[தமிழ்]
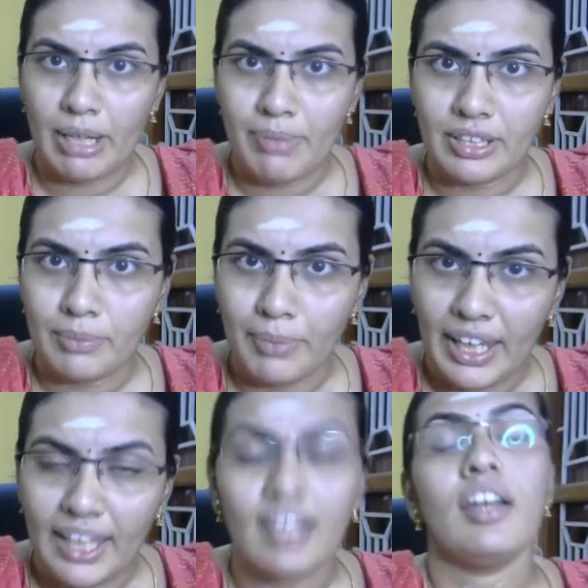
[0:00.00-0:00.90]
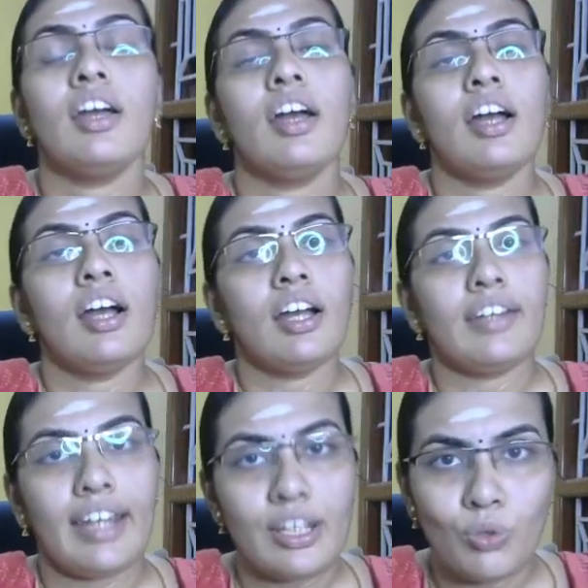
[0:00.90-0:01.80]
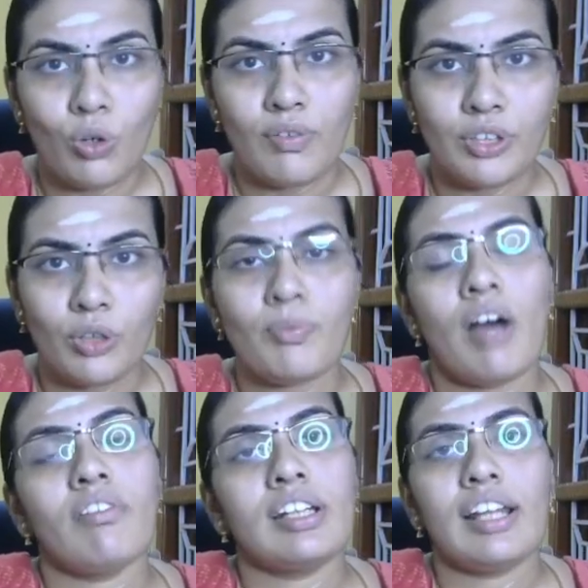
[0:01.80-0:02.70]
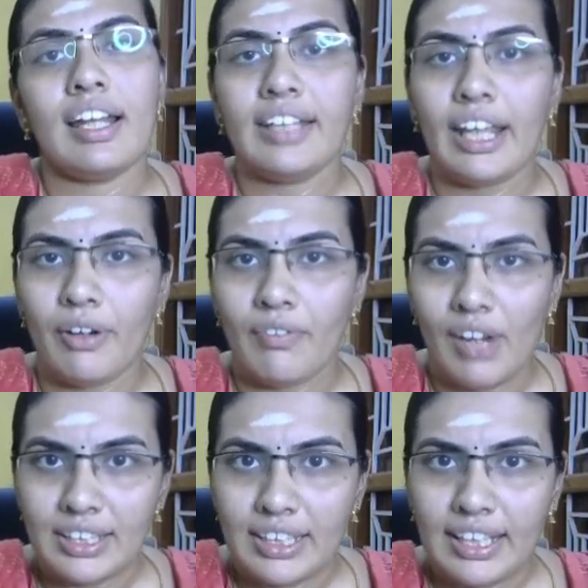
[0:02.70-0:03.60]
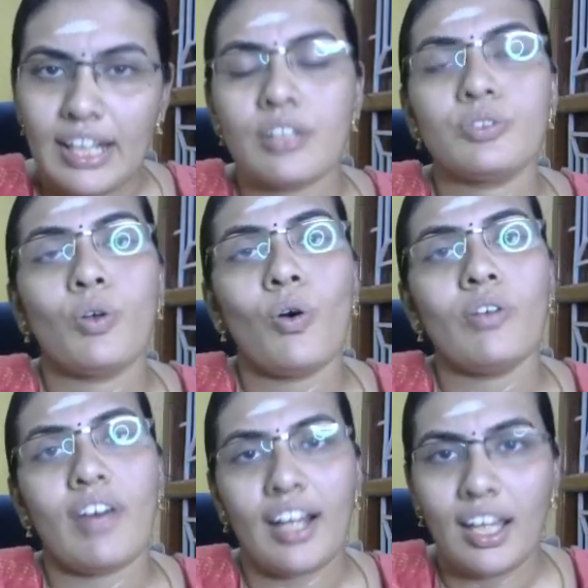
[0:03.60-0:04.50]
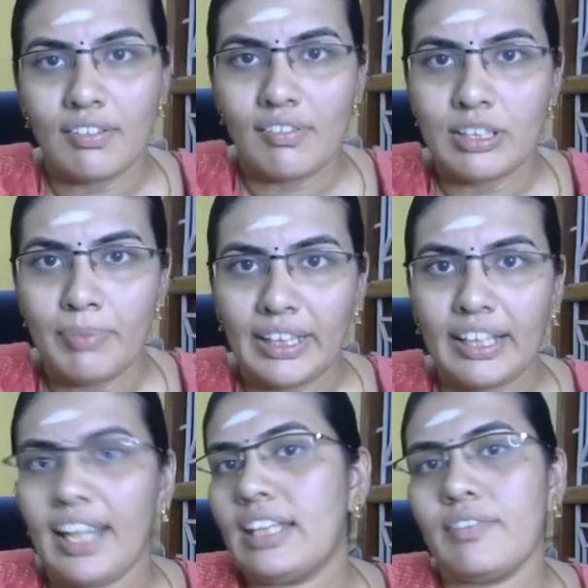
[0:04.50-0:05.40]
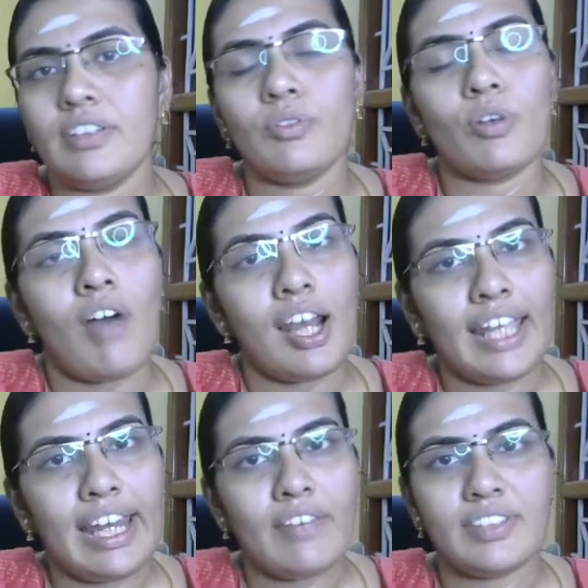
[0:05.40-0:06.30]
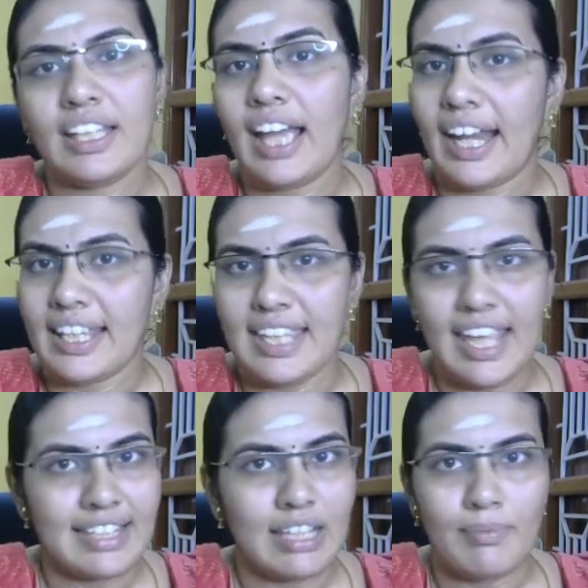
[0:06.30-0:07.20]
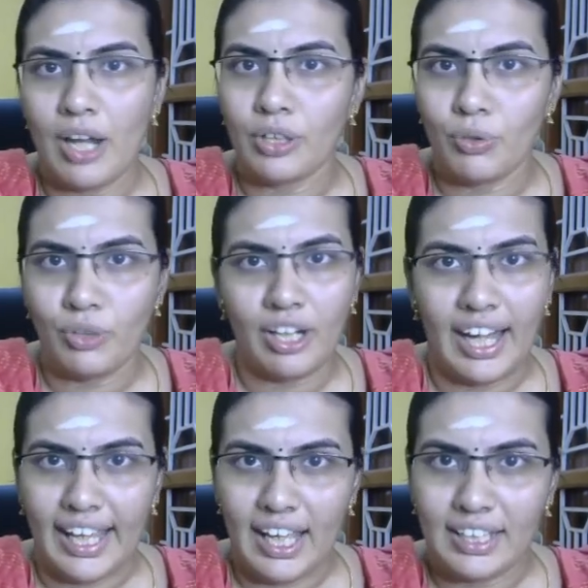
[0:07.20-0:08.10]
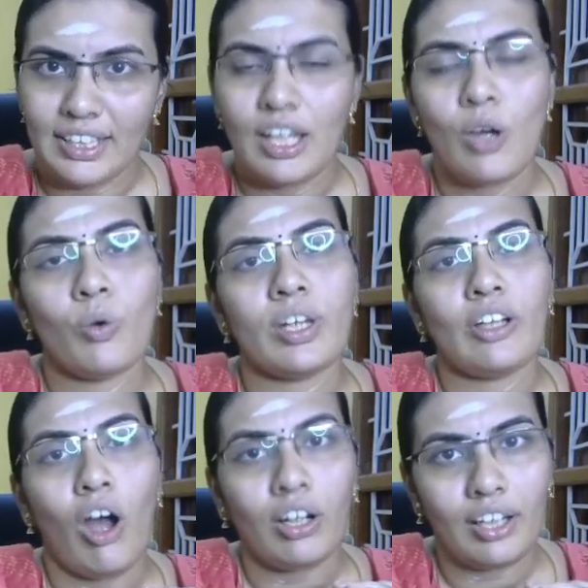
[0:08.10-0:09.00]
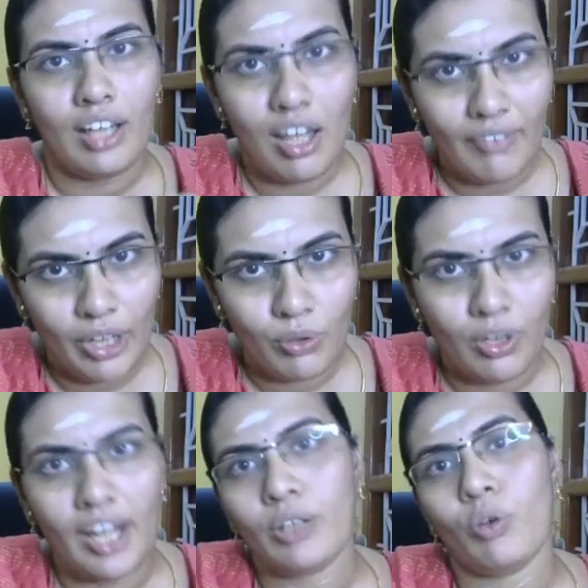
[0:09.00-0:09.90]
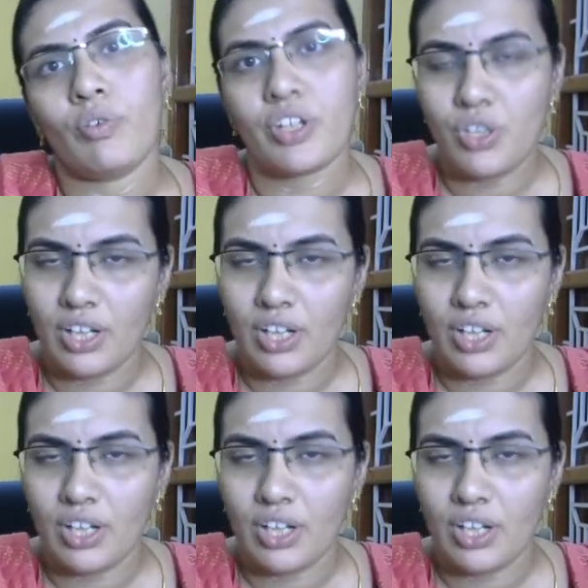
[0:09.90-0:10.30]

பண்ணி பார்த்துருப்பீங்க நிறைய ஸ்கோர் வந்திருக்கும் அவங்களுக்குலாம் வந்துட்டு எங்களோட வாழ்த்துக்கள் ஸ்கோர் வராதவங்க வந்து பார்த்தீங்கன்னா இது வந்து உங்கள் வாழ்க்கையிலே வந்து கடைசி எக்ஸாம்லாம் வந்துட்டு ஒன்றும் கிடையாது உங்களுக்கு டாக்டர் தான் வேணும்னா இன்னொரு வருஷம்